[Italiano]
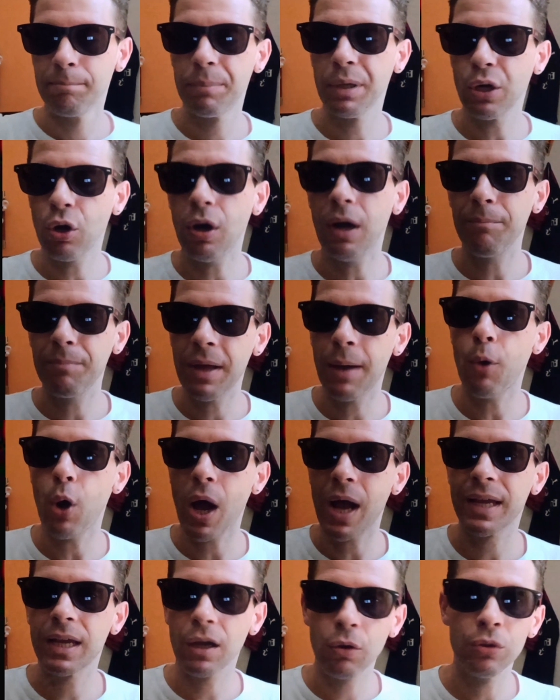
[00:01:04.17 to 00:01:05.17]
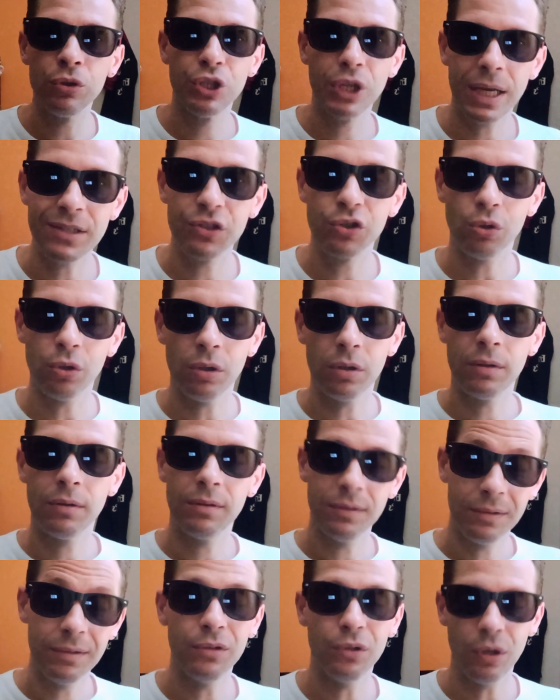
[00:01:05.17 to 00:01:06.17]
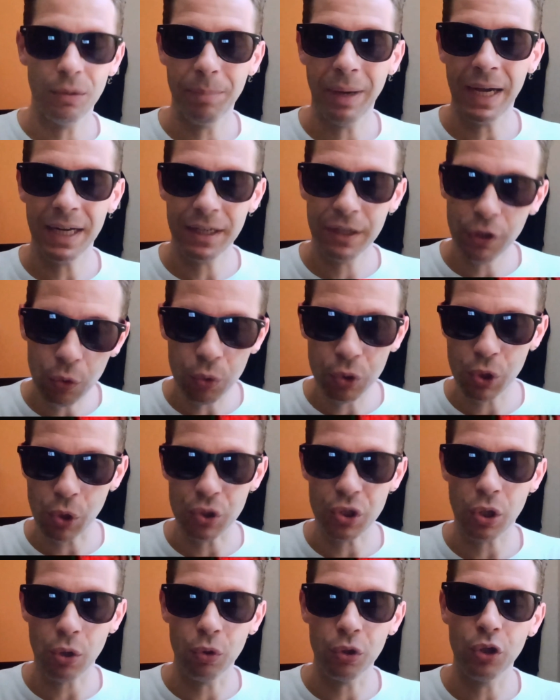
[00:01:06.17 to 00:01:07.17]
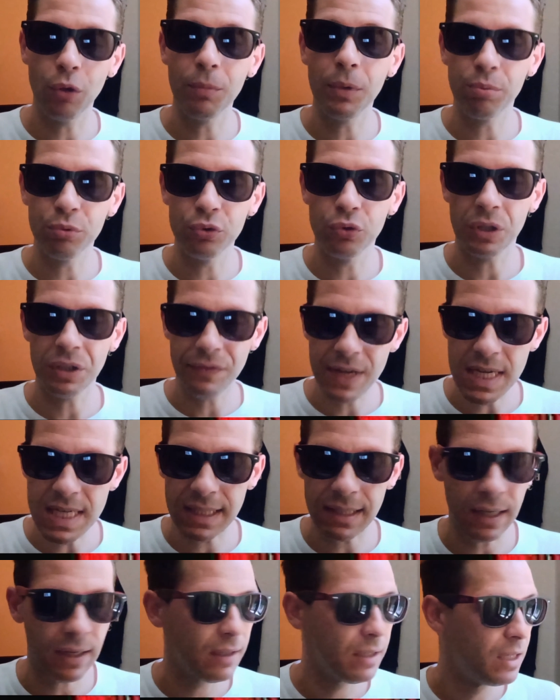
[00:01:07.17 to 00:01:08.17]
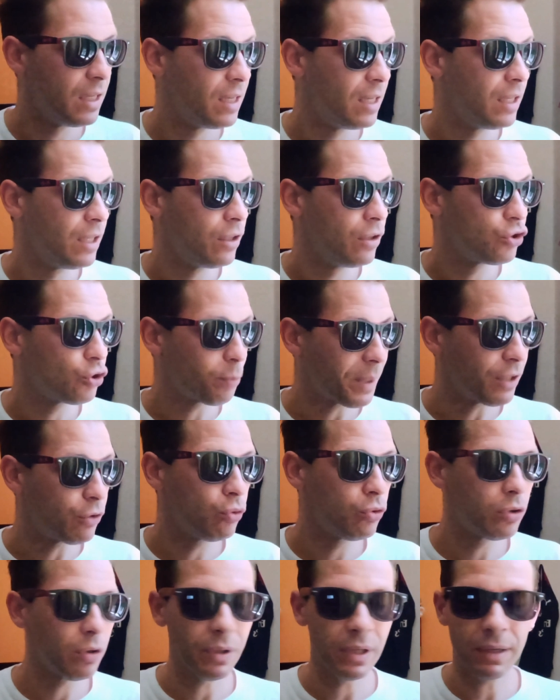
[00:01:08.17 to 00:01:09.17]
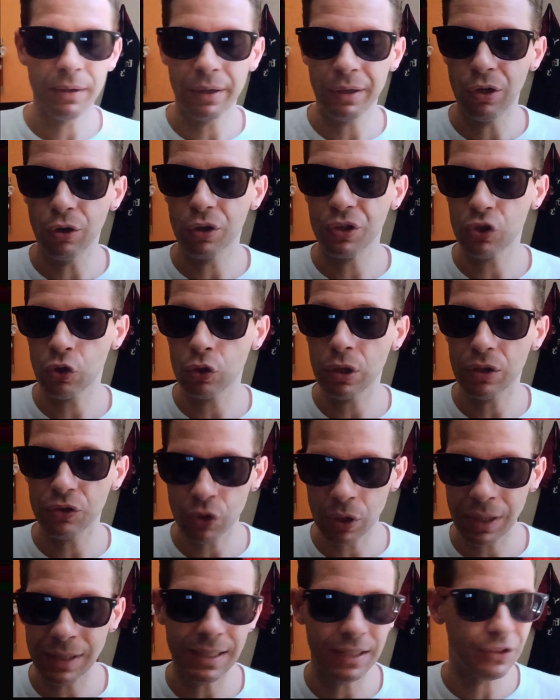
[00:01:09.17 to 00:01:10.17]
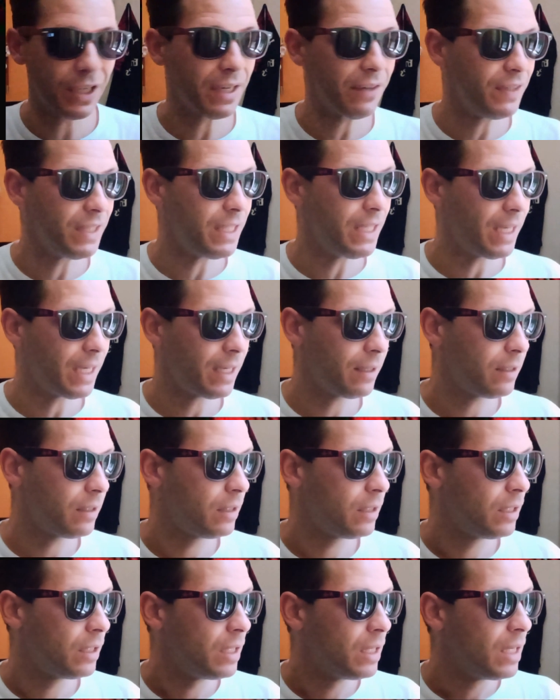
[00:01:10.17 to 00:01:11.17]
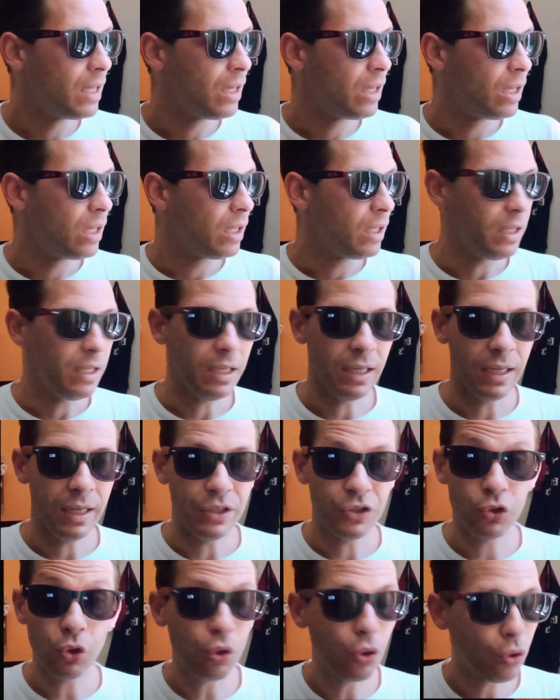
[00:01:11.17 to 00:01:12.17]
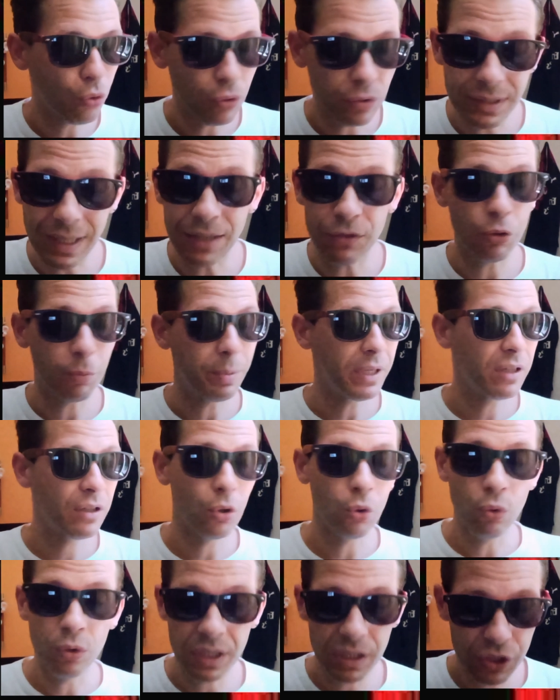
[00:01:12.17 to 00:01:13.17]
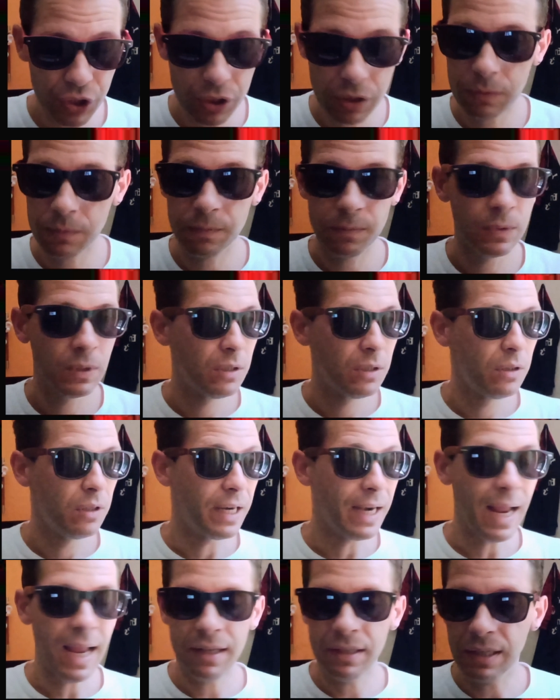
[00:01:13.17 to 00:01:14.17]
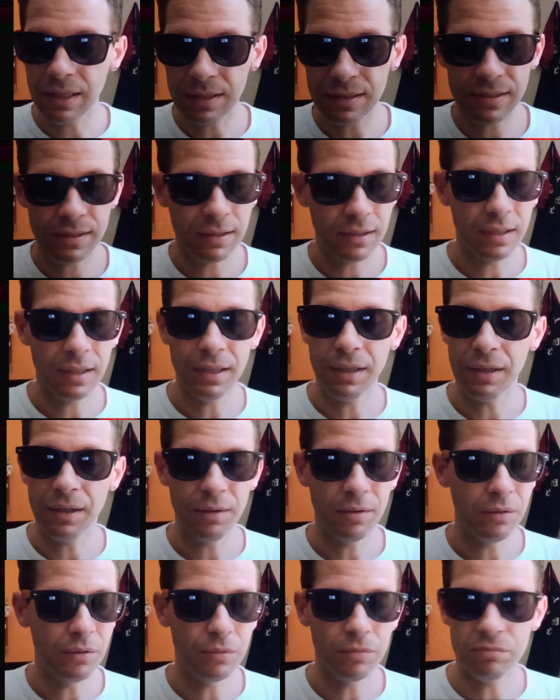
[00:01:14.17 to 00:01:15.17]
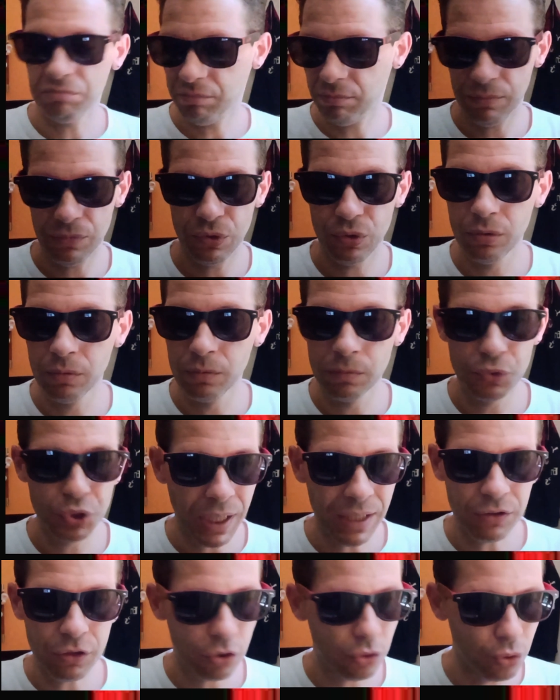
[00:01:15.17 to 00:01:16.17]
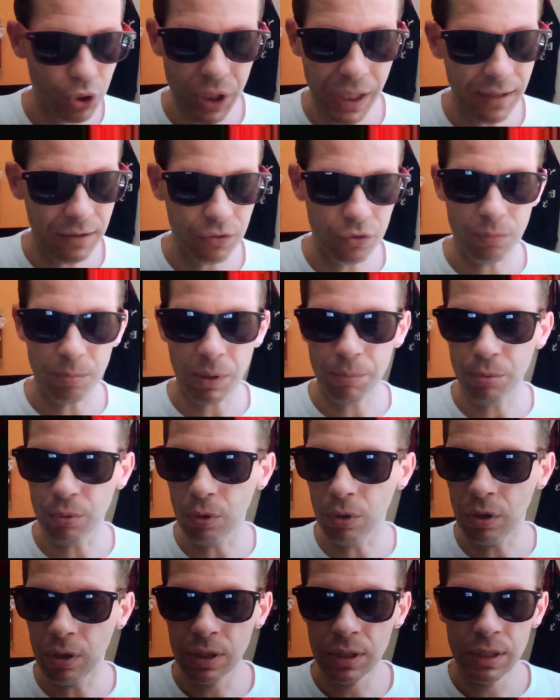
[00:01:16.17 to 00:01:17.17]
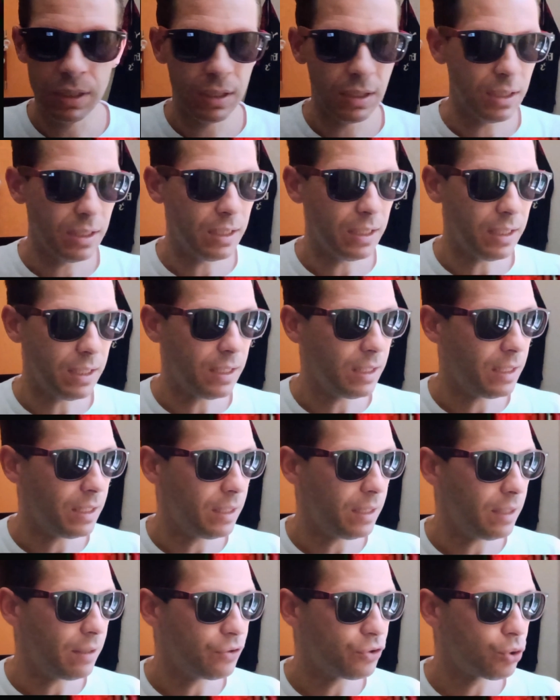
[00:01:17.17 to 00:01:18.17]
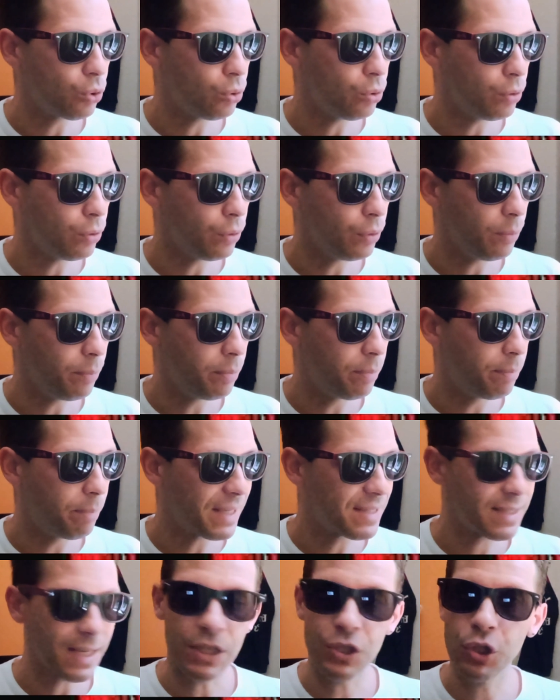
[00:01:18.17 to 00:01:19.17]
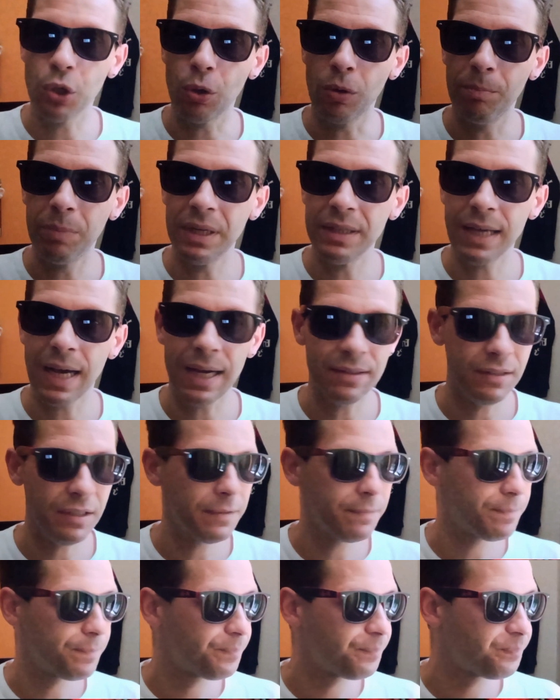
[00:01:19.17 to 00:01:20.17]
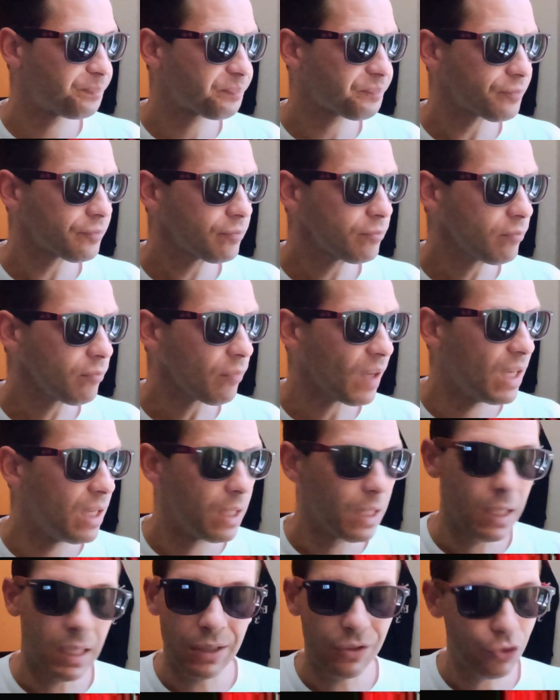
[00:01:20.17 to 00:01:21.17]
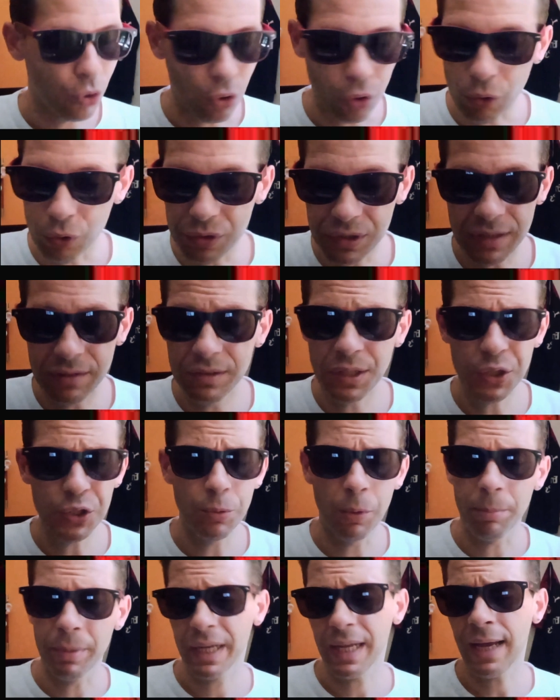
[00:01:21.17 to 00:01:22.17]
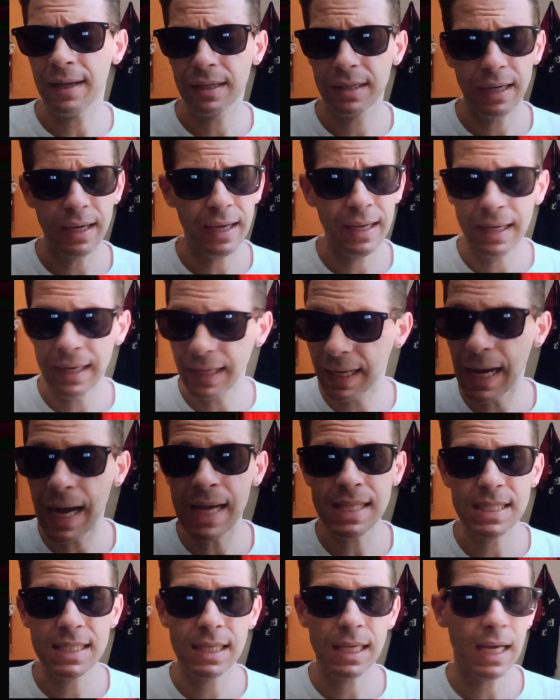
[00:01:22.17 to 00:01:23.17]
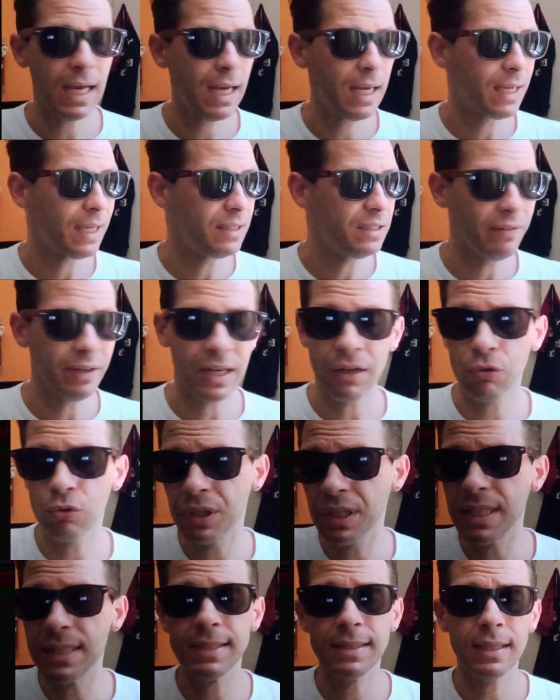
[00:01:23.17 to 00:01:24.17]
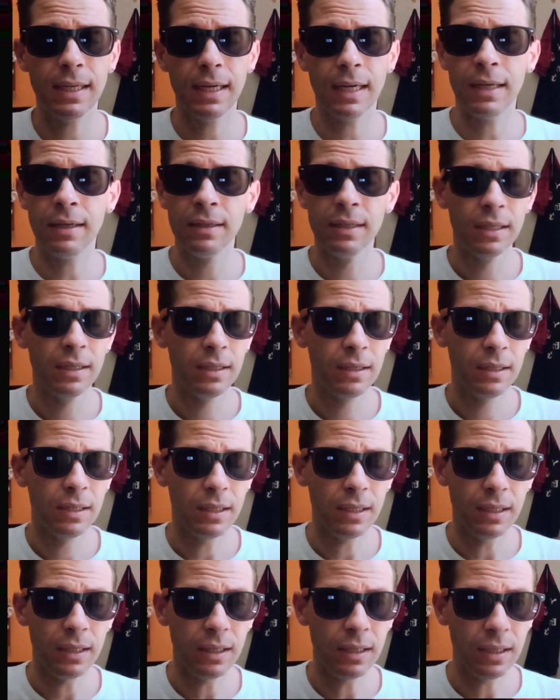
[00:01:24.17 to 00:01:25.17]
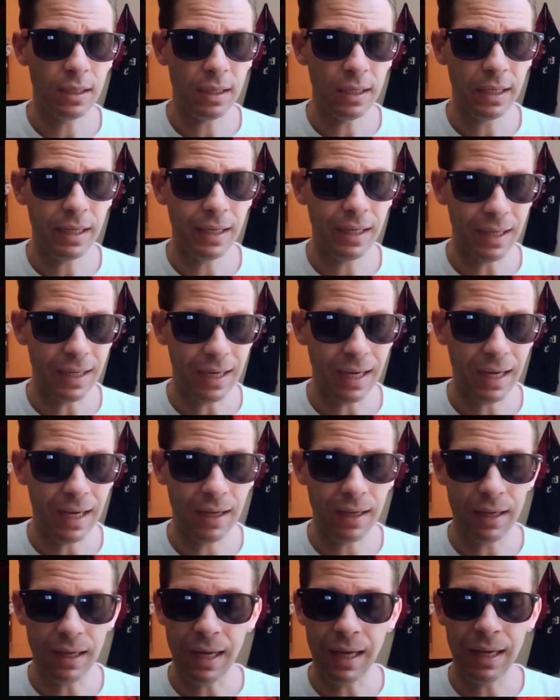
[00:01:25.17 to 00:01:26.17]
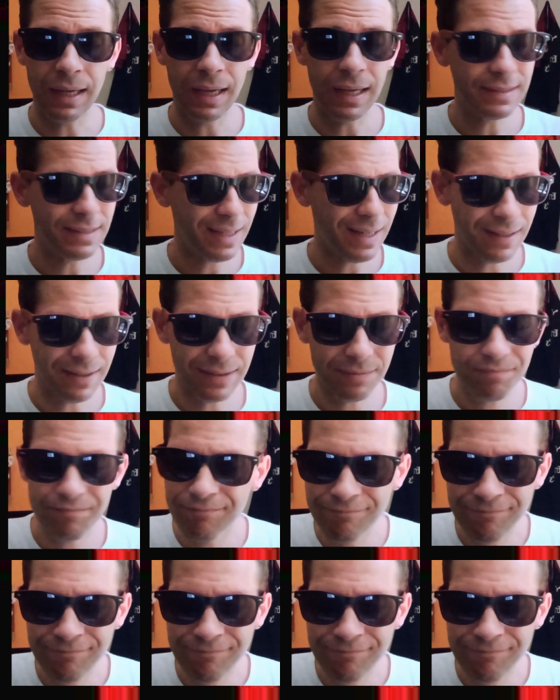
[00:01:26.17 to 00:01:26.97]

però abbiamo anche concesso parecchiuccio secondo il mio punto di vista, soprattutto quello che sono, sono andato a rivedere. Eh, sono contento per Krunic, Reiners eh, 100 su 100 proprio eh, su passaggi completati, sono contentissimo perché anche eleganza, cattiveria agonistica, eh, ha, ha,